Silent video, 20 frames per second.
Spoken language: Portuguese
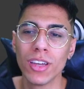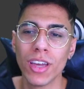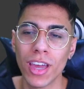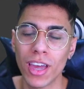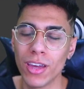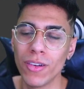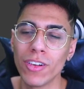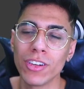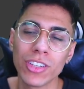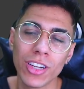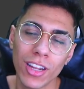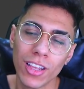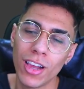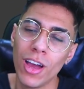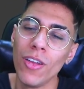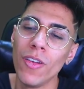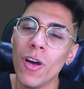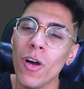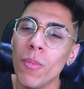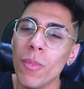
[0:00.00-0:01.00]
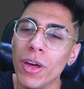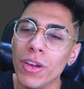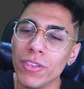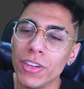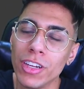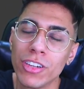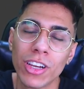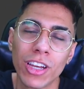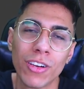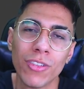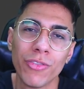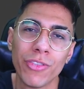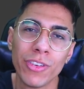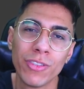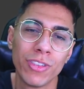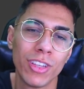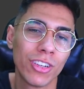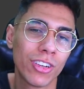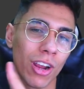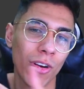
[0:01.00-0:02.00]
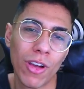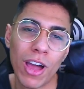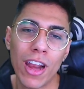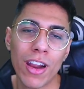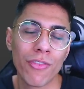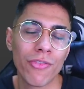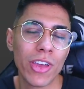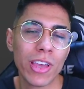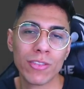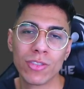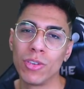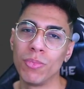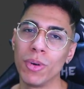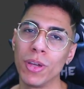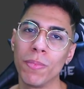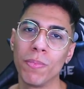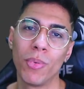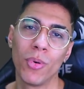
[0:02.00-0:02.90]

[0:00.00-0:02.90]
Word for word: É, não achei legal não, mano. Deixar, deixar o cara vesgo, mano.